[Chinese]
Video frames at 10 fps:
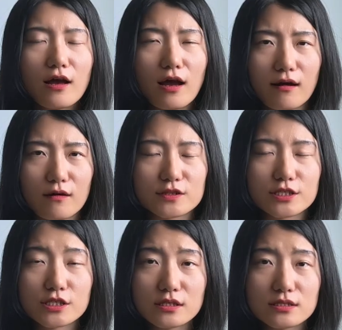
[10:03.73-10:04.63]
好的
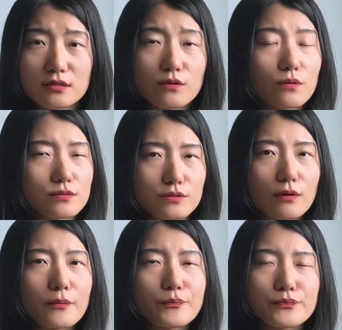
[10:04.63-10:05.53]
设计工
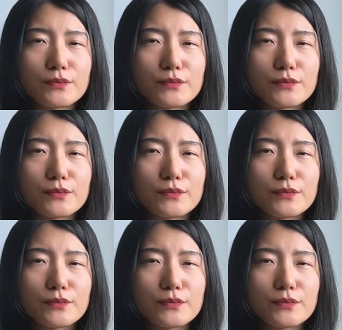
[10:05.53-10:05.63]
作。